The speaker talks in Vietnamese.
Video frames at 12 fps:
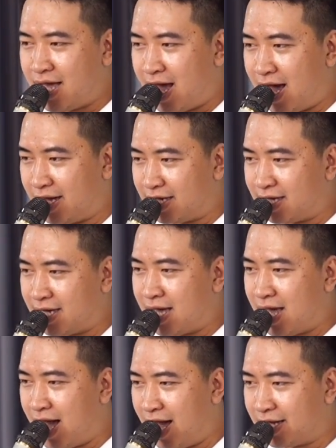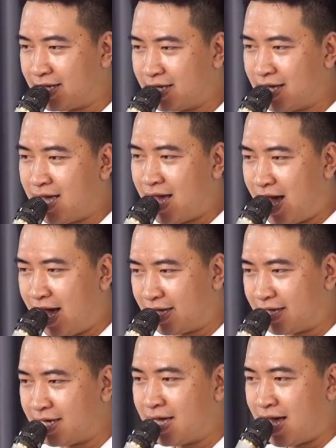hay hay
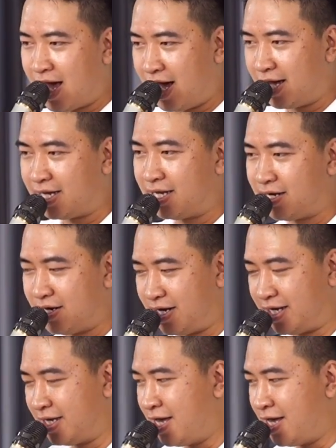hay hai rồi